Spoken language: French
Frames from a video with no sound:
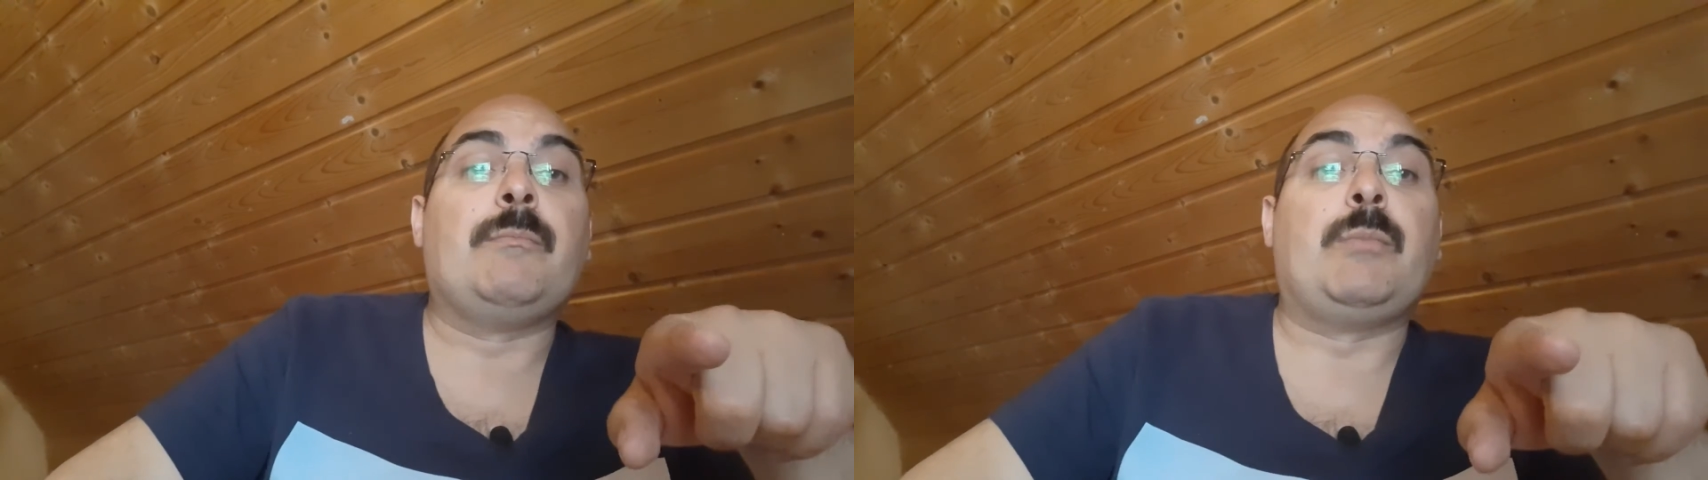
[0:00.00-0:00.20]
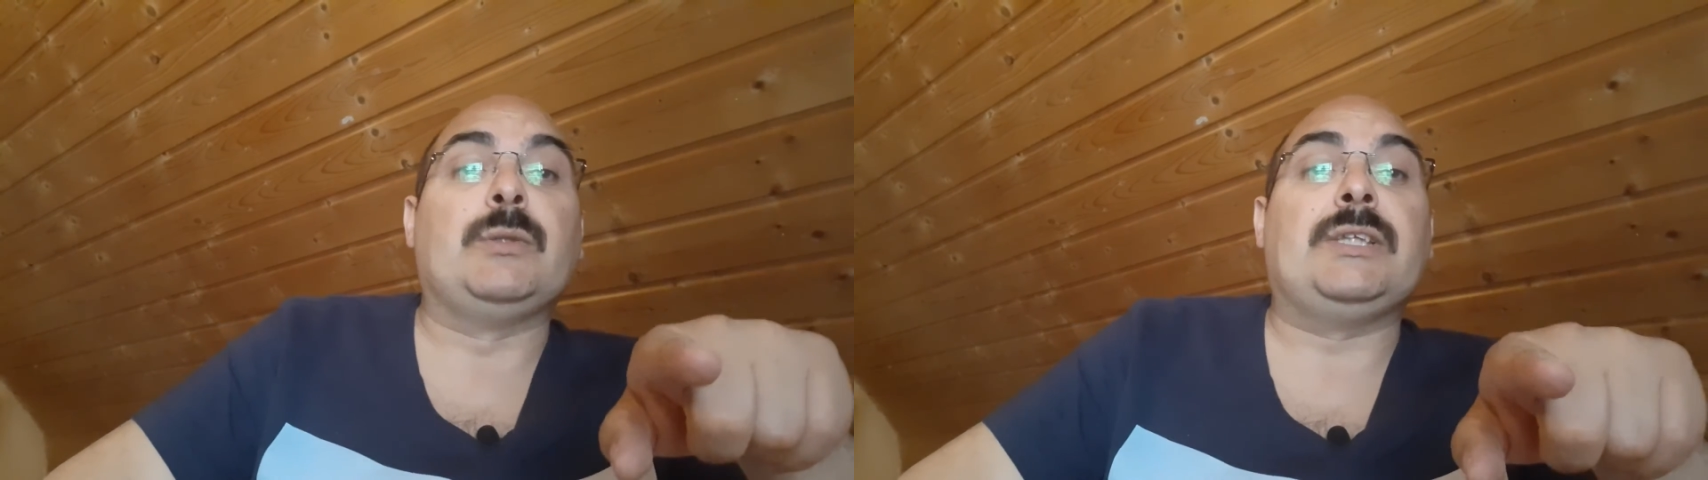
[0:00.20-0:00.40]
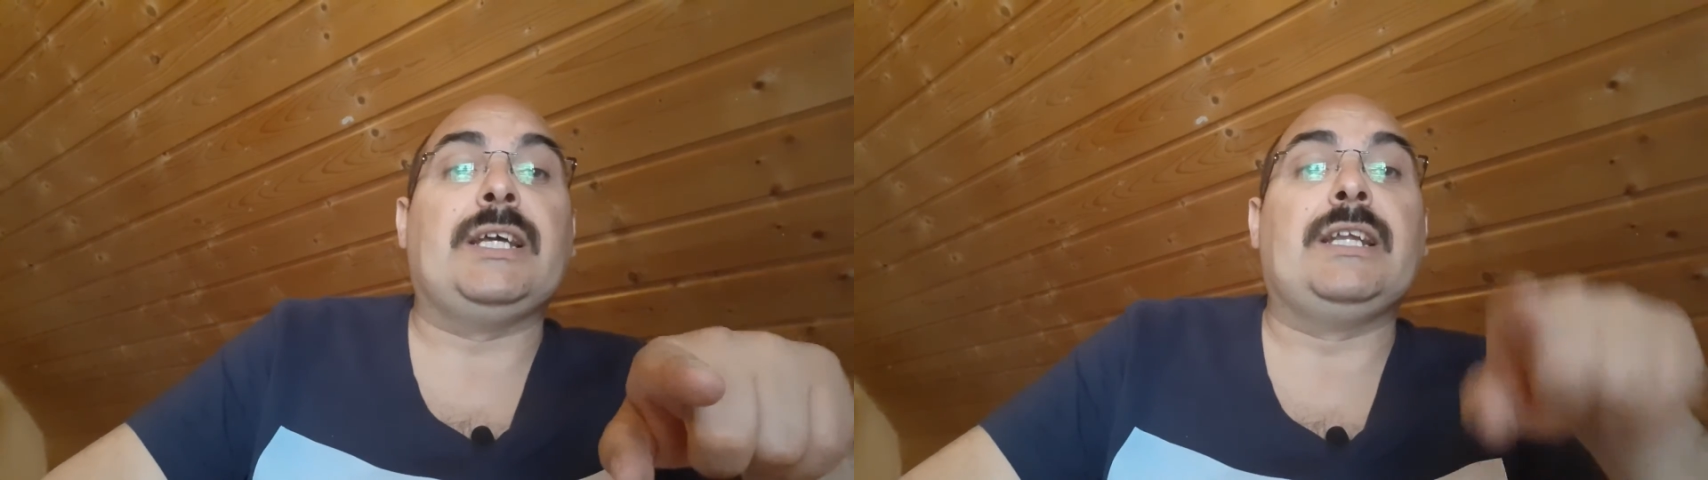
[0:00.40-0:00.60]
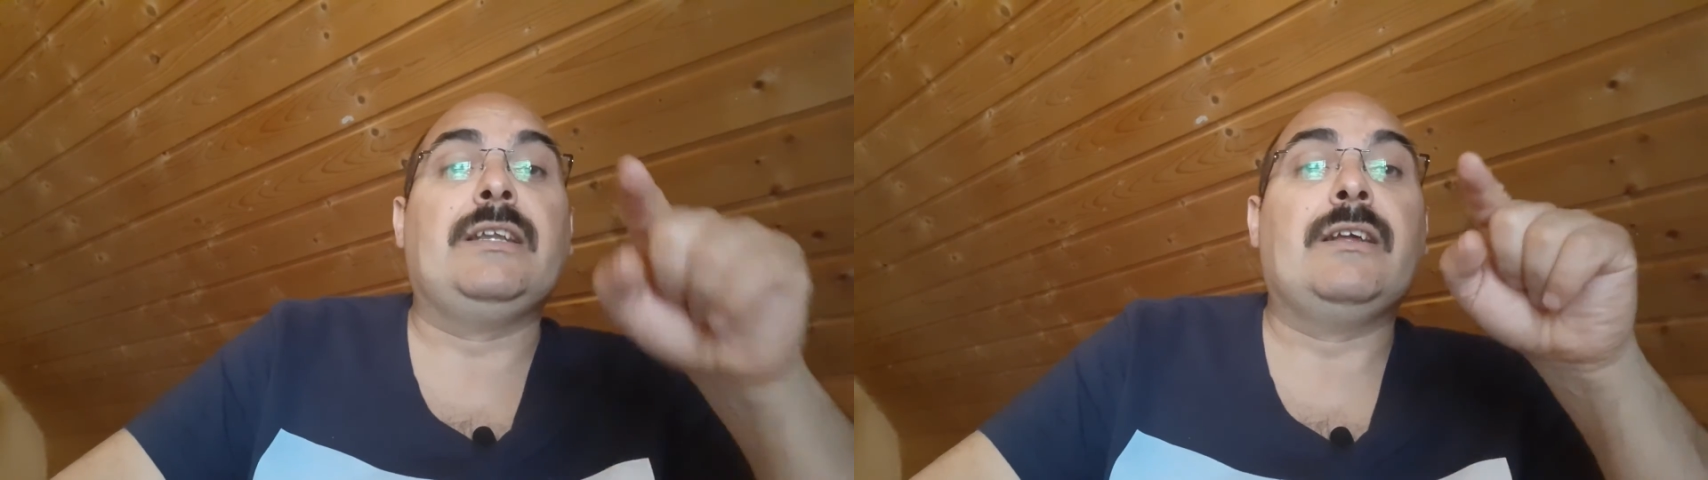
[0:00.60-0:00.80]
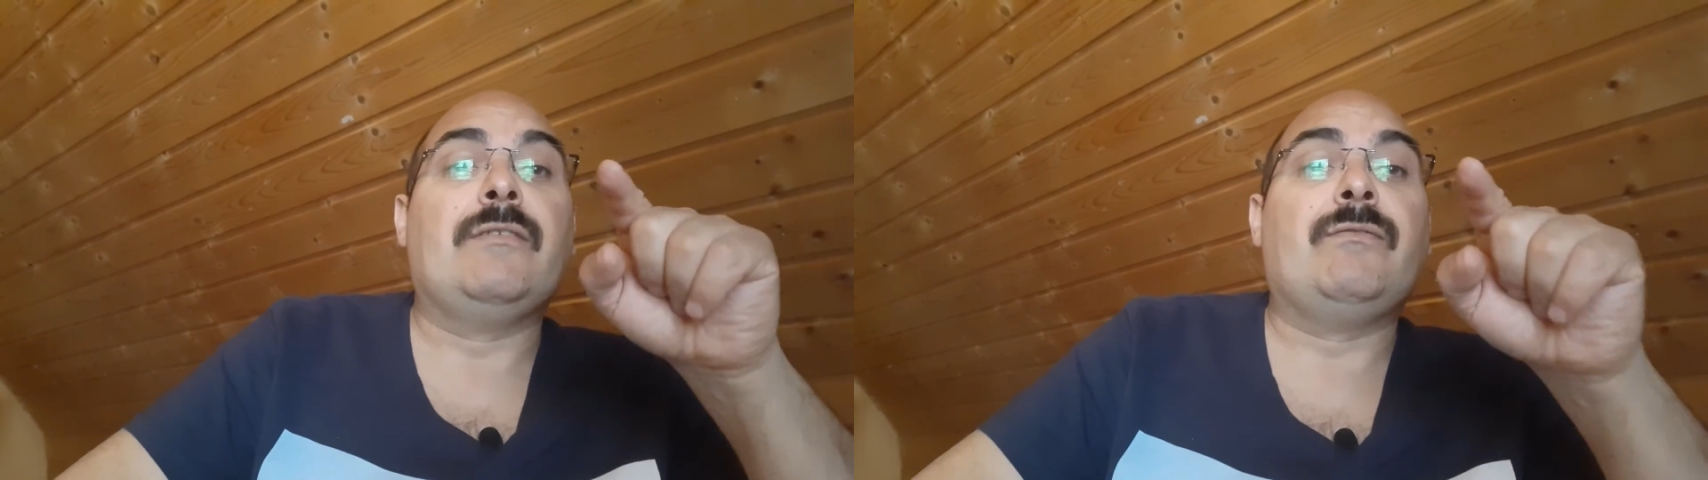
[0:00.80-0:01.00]

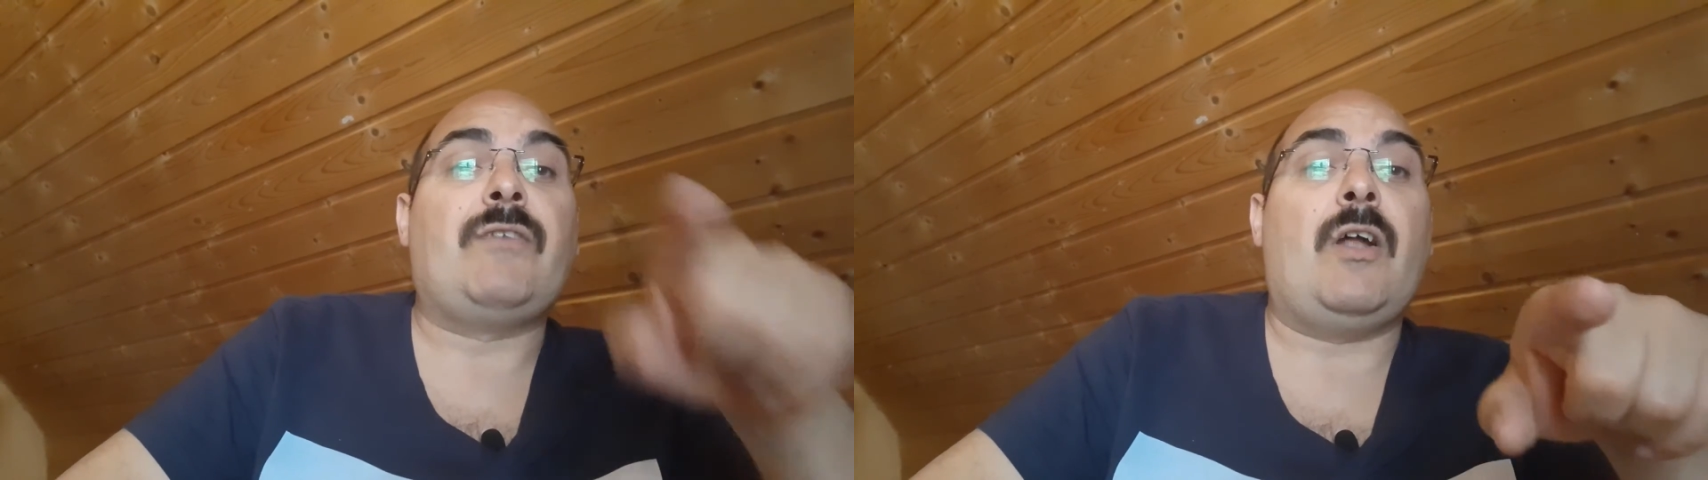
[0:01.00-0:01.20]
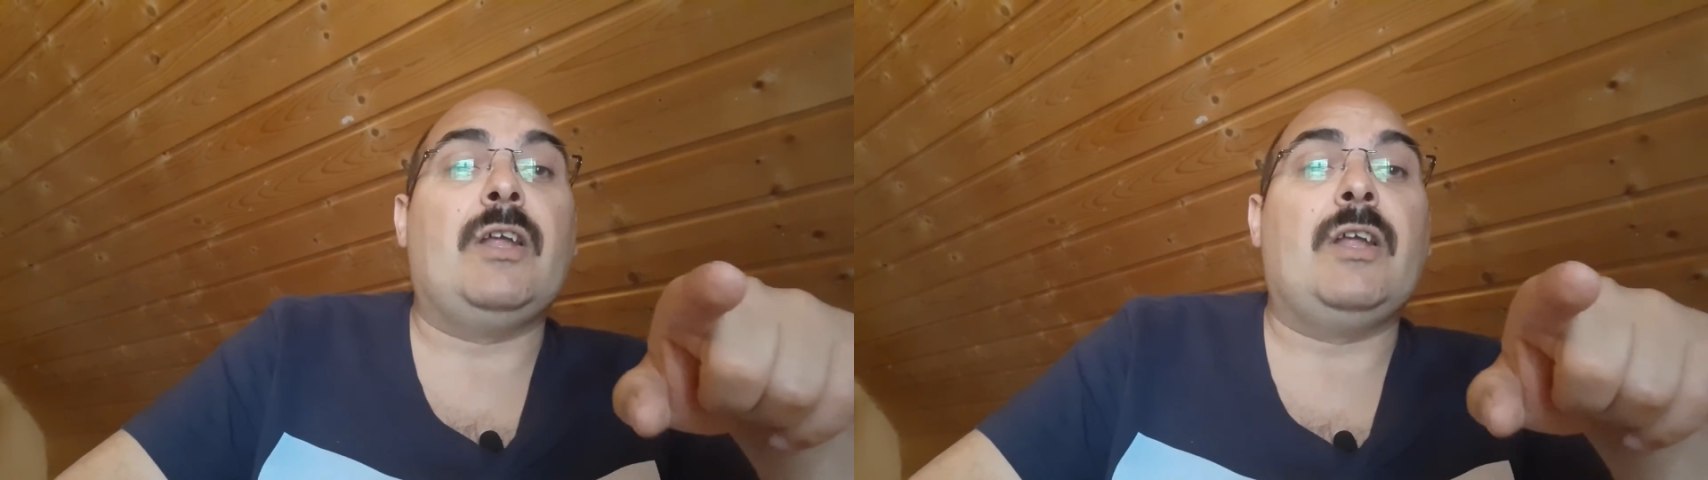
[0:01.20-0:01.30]
Poutine vend